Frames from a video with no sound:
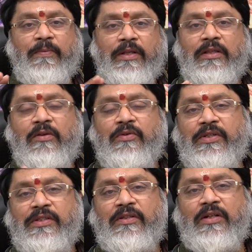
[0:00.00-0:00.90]
ప్రయత్నాలు కూడా
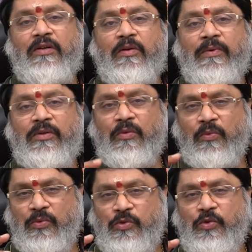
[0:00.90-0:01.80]
చేసే దాంట్లో మాత్రం
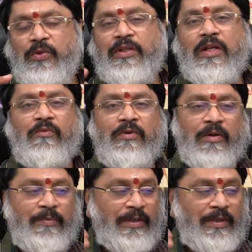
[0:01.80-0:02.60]
కొంచెం నిదానం ఉండడం